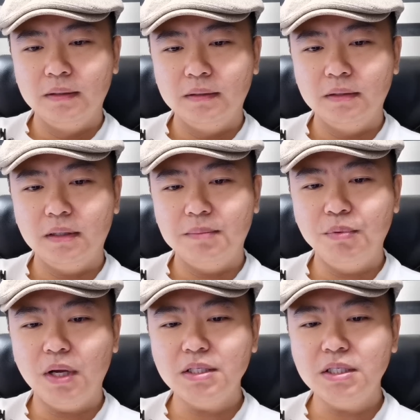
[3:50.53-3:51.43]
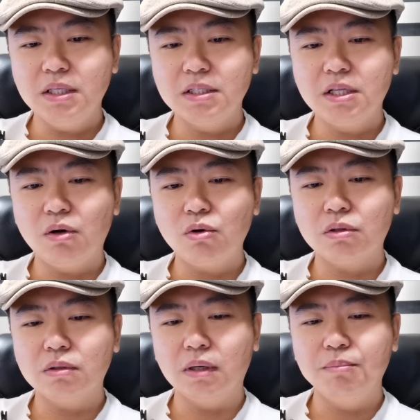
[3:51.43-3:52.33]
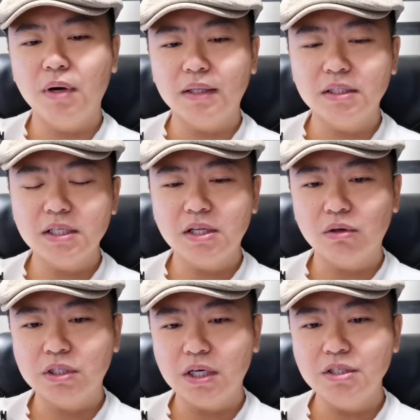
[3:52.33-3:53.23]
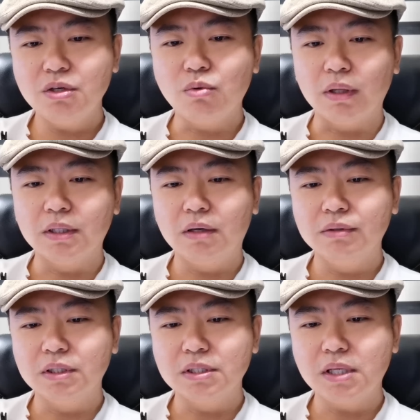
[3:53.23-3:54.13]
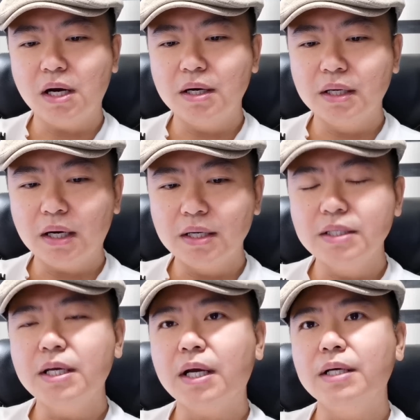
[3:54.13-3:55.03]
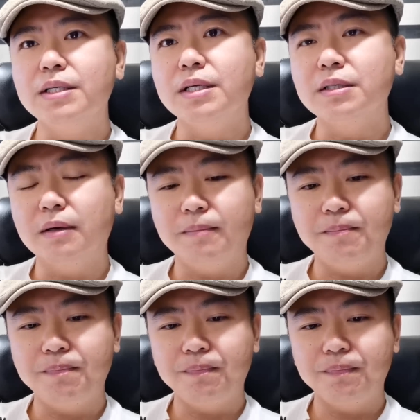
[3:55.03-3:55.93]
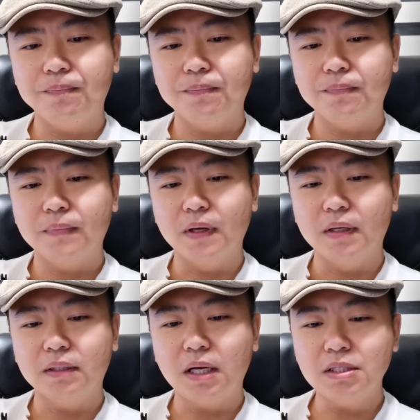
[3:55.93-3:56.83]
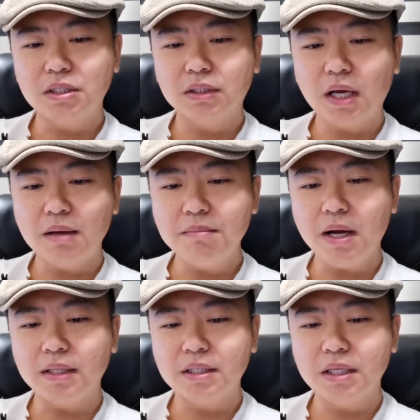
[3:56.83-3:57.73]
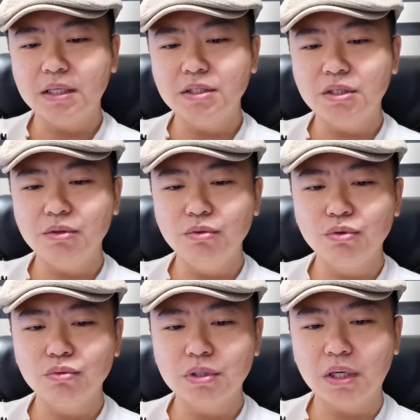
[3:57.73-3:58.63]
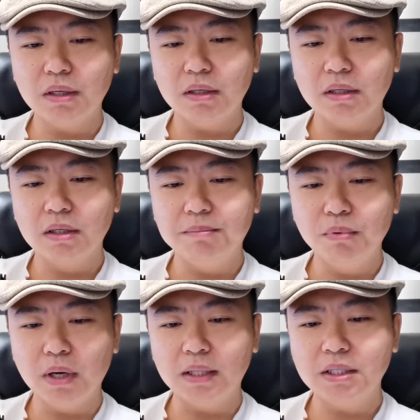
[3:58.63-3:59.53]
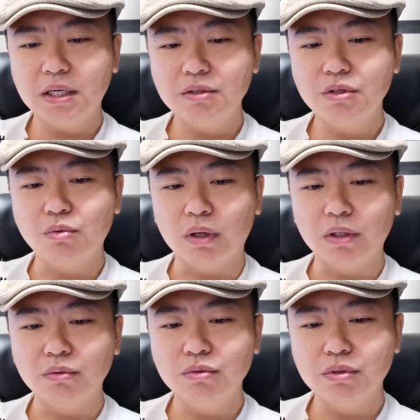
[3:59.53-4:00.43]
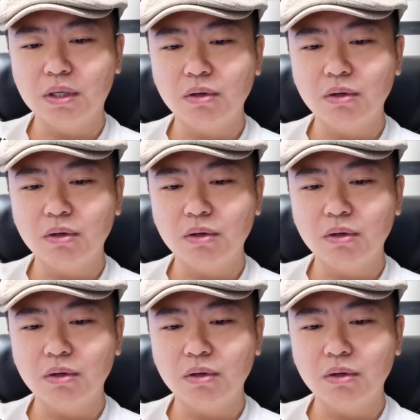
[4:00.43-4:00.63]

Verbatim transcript: 那波兰气的这条啊，波兰的这条天然气管道呢，自二零二零年开始建设，啊，它是丹麦天然气运输商和波兰天然气管道运营商